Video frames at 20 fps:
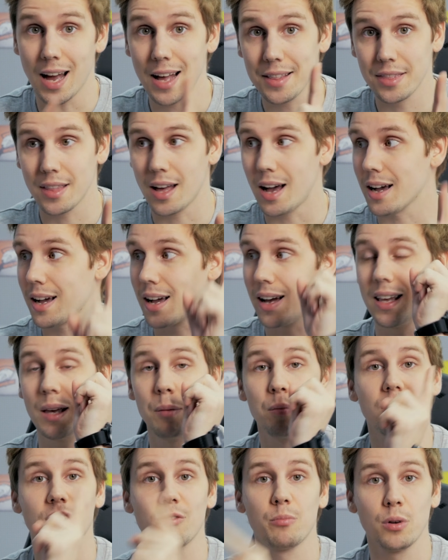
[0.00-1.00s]
Однако
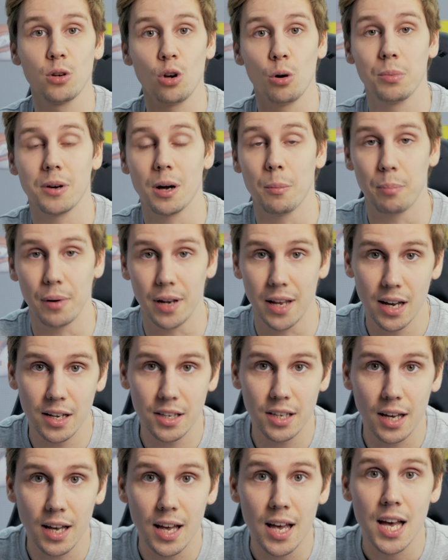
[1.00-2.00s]
именно в моем
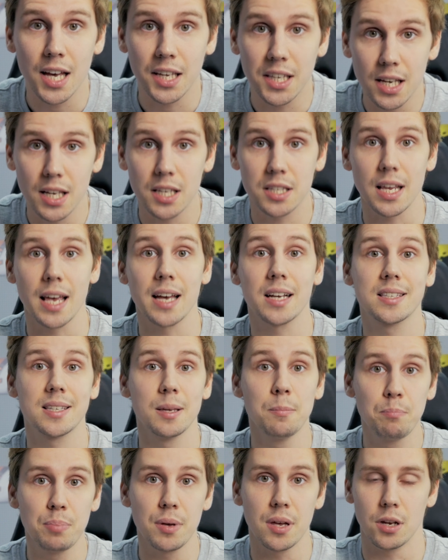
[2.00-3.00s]
комплекте есть
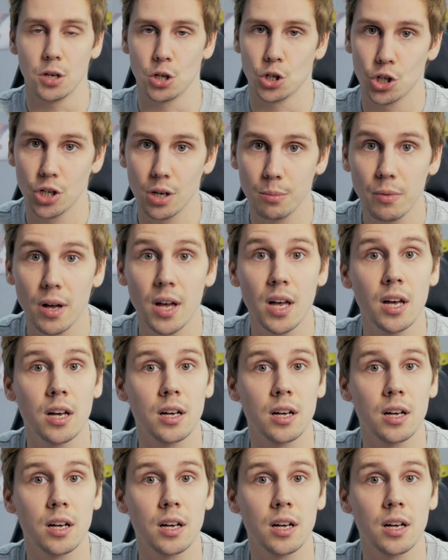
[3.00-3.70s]
XMP эм режим,